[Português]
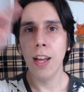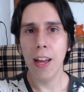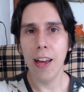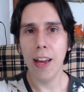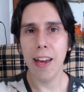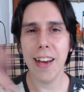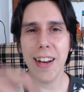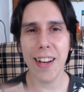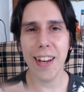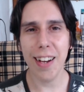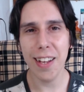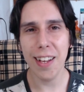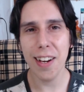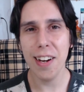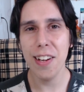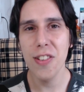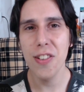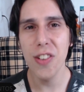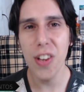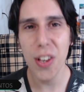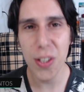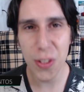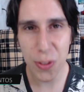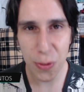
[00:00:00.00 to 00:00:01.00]
Hey galera,
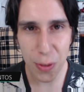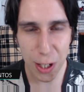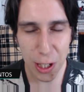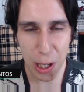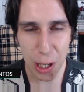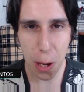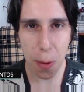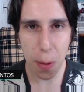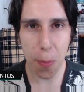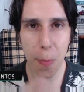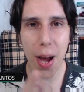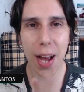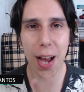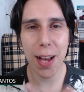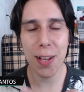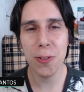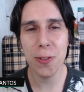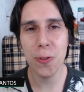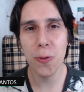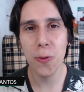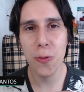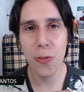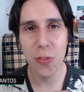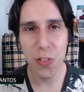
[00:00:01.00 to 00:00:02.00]
Jason aqui em mais
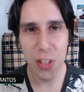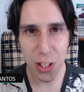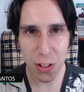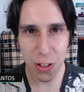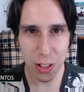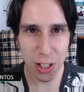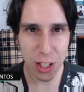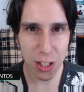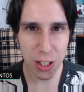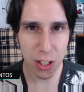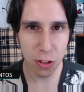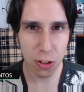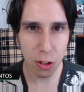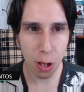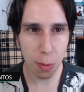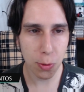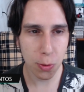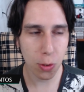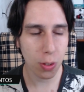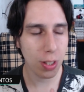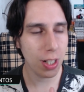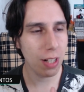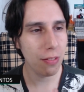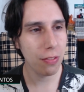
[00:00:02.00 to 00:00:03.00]
um vídeo de sinopse,
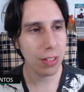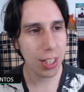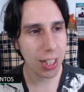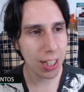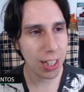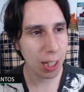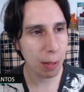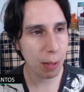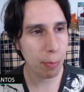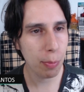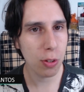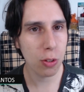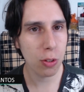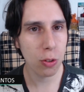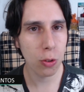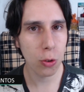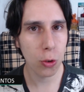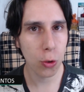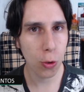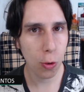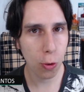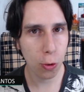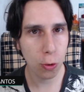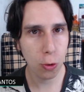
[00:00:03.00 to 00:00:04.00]
estou gravando aqui depois do
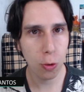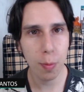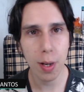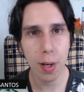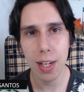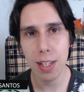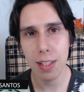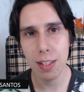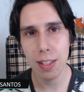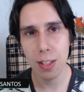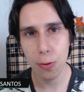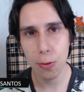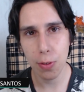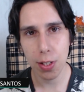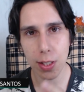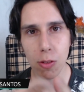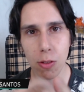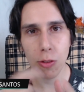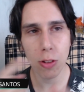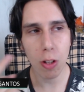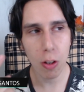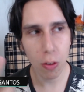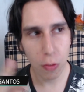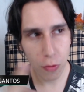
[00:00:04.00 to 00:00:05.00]
jogo do Brasil, então
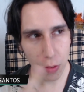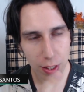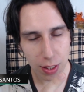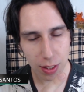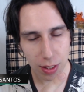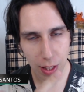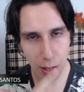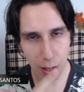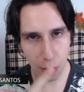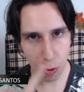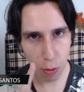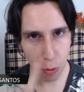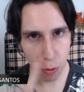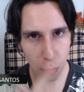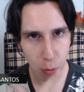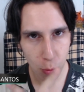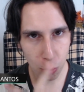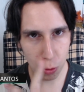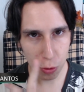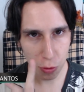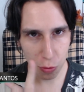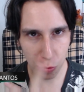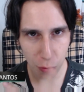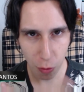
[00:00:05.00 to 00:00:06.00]
talvez tenham
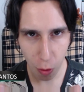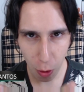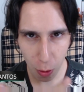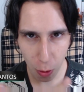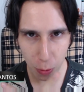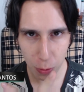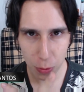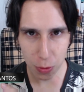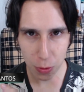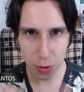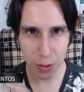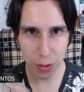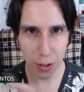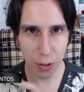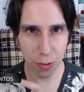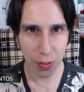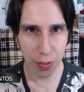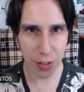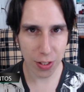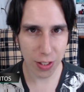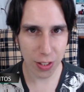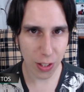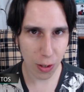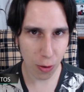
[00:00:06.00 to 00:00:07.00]
alguns fogos,
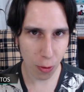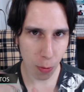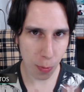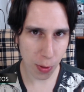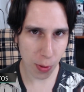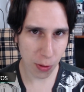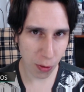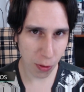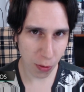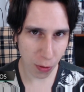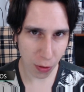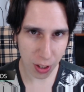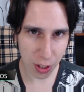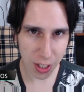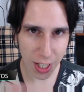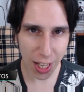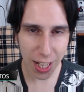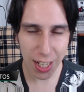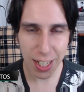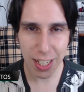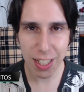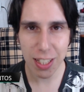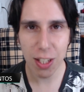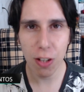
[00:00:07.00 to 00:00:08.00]
talvez tenham algumas
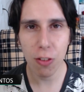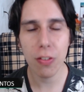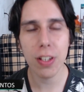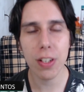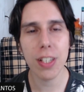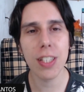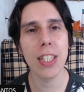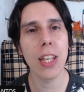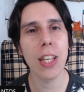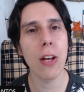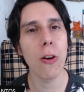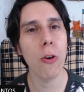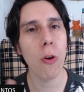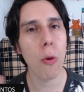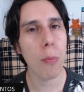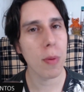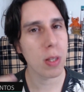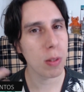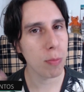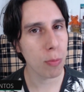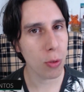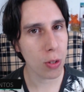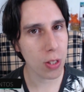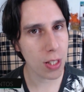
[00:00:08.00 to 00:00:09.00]
vuvuzelas, talvez tenham algumas
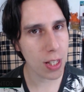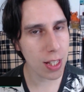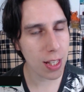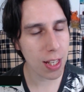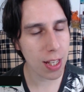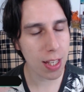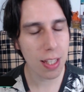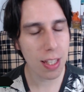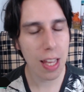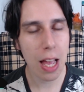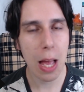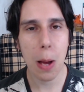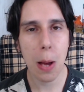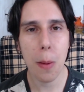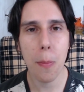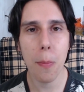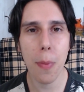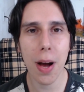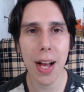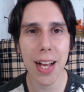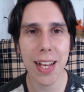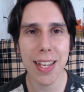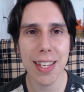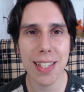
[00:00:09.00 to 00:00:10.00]
buzinas,
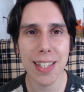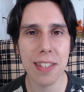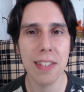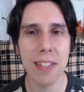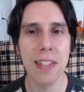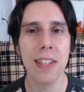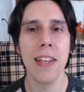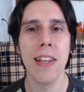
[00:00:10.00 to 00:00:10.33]
mas